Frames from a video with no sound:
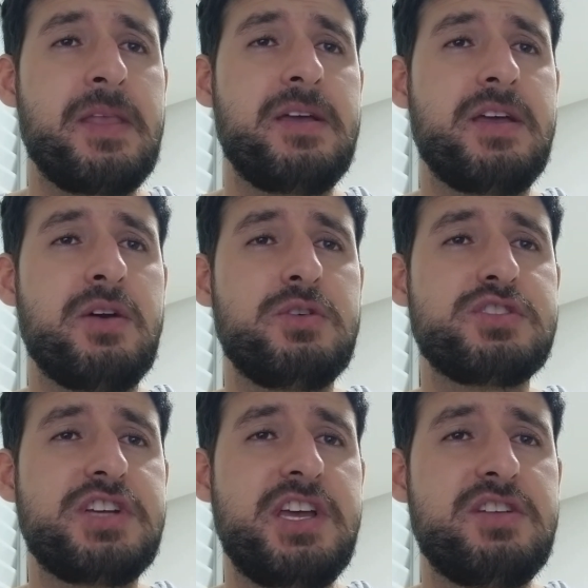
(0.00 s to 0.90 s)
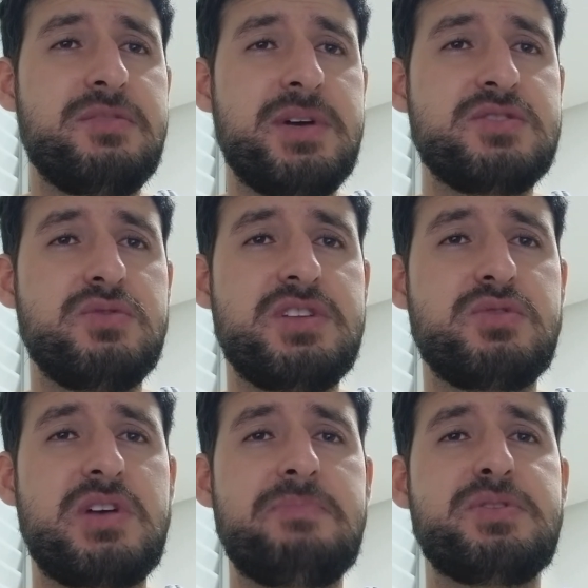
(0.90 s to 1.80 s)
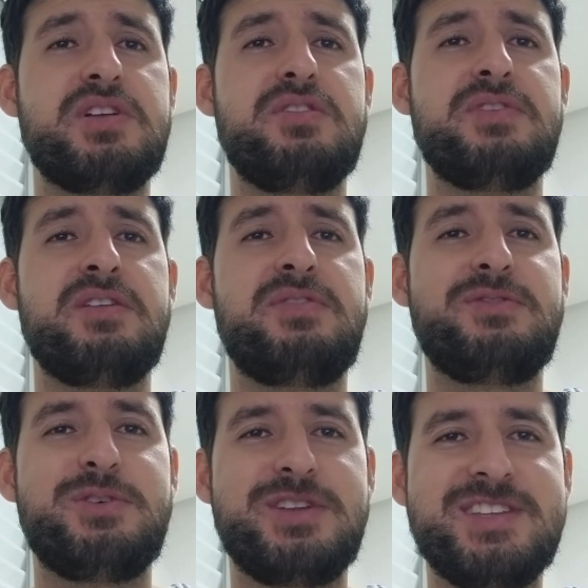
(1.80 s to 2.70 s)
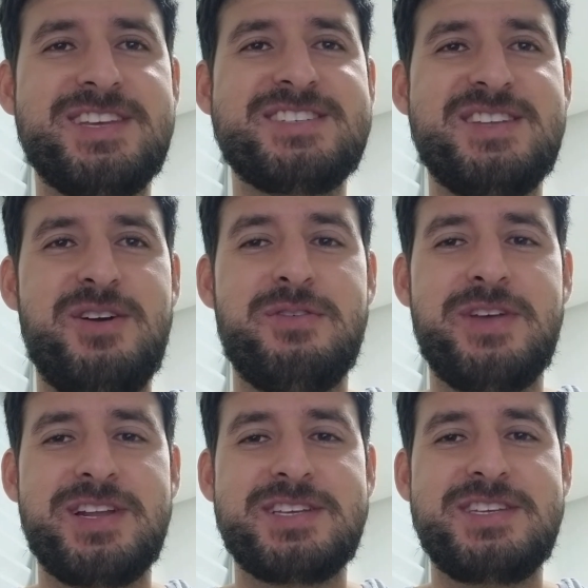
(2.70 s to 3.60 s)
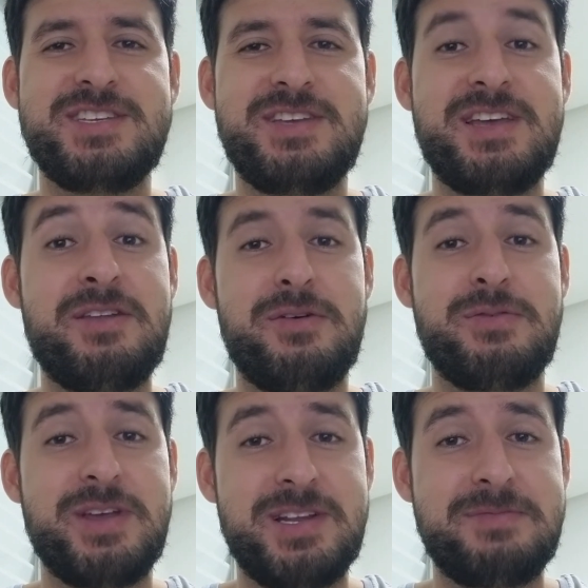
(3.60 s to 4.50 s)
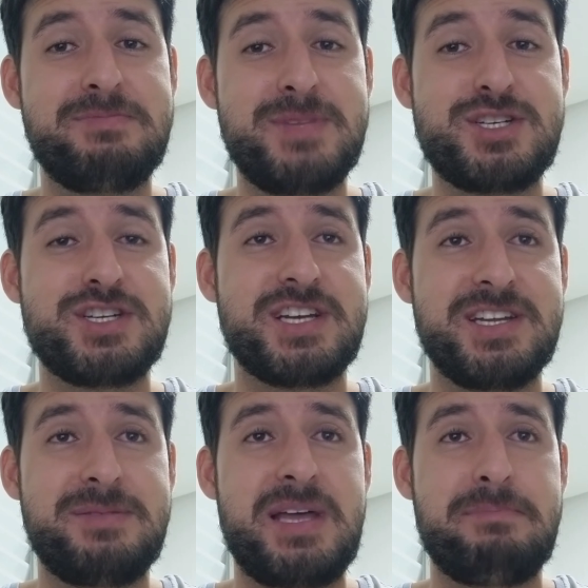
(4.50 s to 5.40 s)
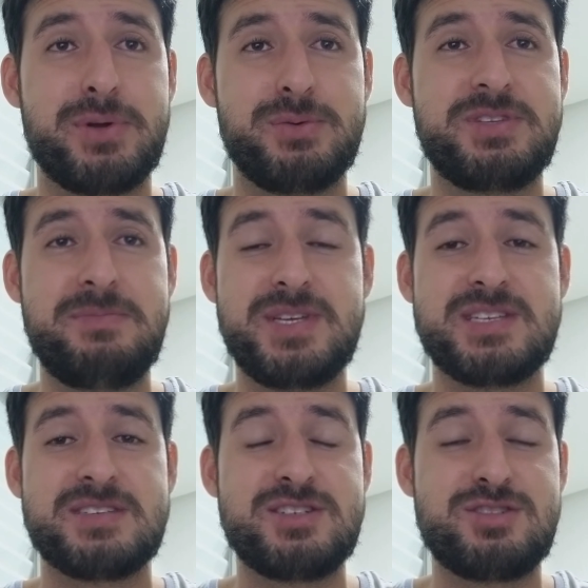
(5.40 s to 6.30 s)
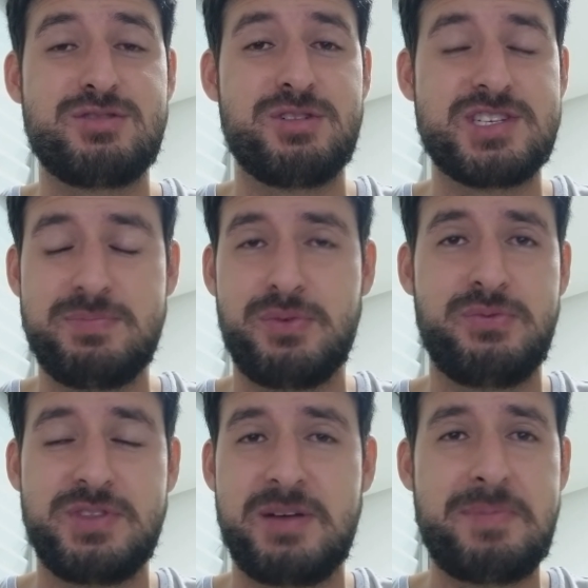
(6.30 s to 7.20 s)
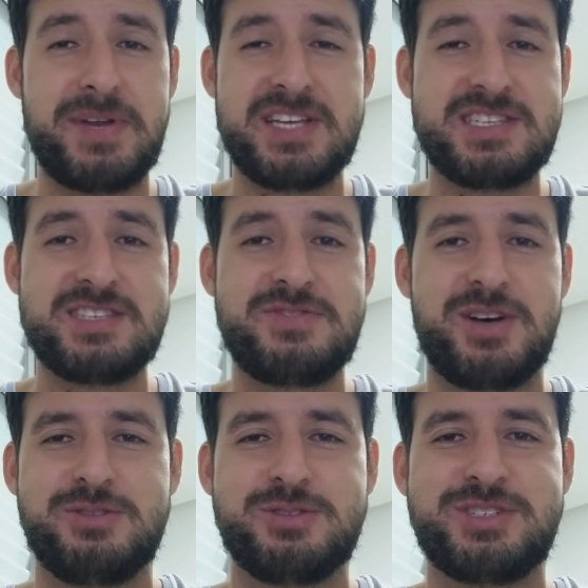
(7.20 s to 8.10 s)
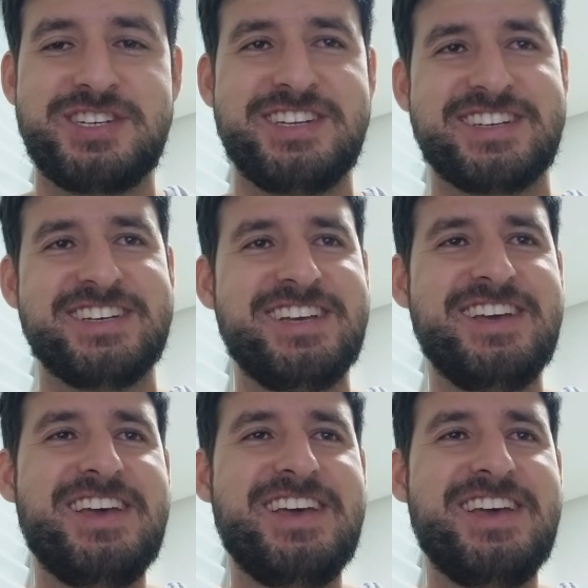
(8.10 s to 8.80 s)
É, Rogério, mais um lindo capítulo da novela favorita. Essa novela aqui é a novela mexicana da bruta mesmo. A gente torce para um final, mas parece que esse final não chega.